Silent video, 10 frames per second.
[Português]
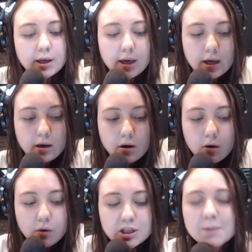
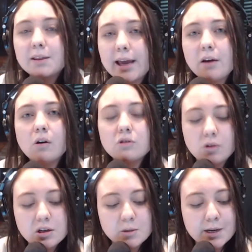que o time tem
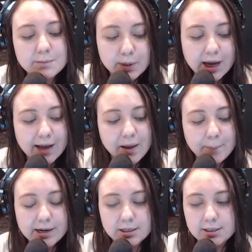condições de
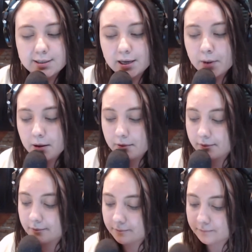brigar da parte de cima?
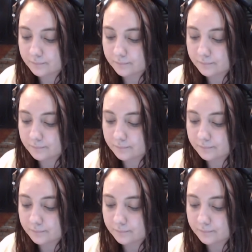